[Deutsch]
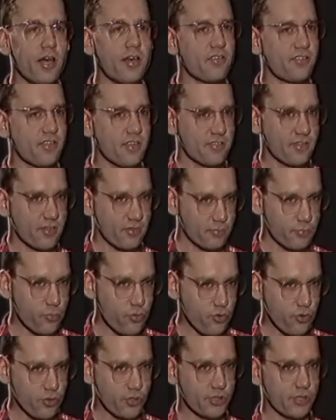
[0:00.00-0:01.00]
das, dass das
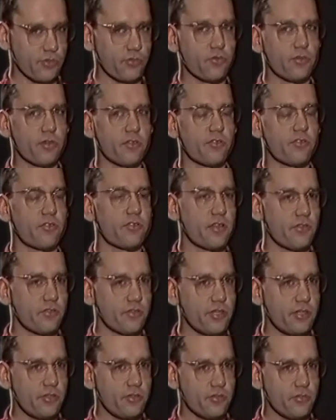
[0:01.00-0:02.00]
möglich ist und dass es einen
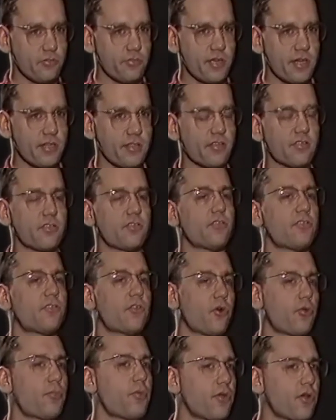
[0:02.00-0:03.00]
ästhetischen Wert hat, dass es
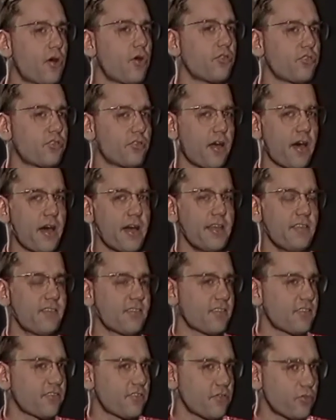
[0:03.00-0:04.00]
darüber hinaus einen Reiz
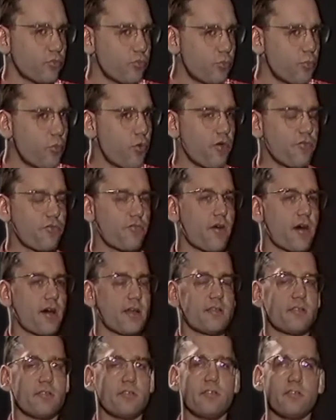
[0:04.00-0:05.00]
hat, dass es ein Humor
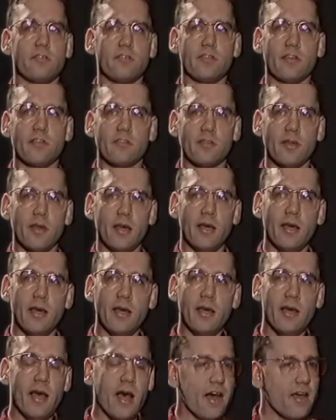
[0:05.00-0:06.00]
vorhanden ist, dass
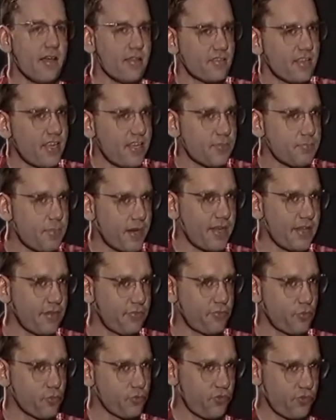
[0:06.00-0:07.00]
es als
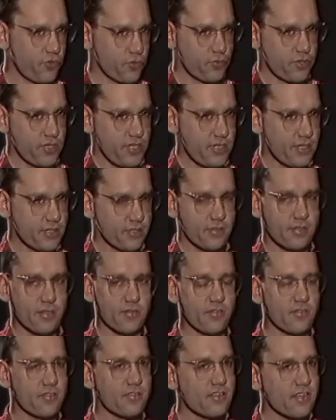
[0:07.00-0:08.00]
Ballett funktioniert,
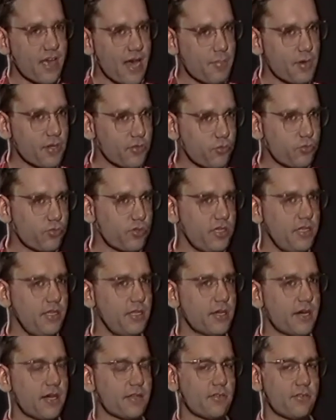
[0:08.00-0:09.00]
dass es eine
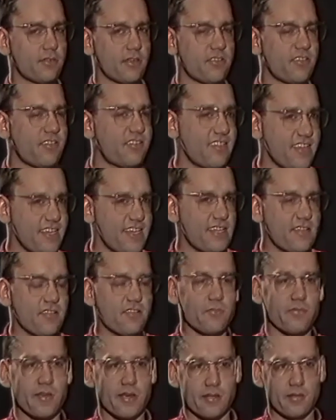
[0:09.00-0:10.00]
Dramaturgie hat, dass es
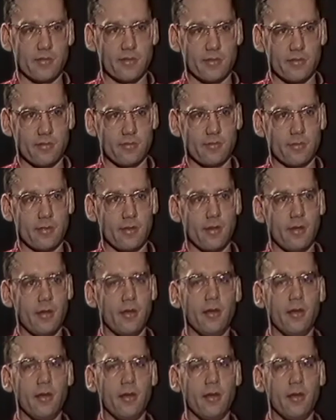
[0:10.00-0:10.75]
sehenswert ist.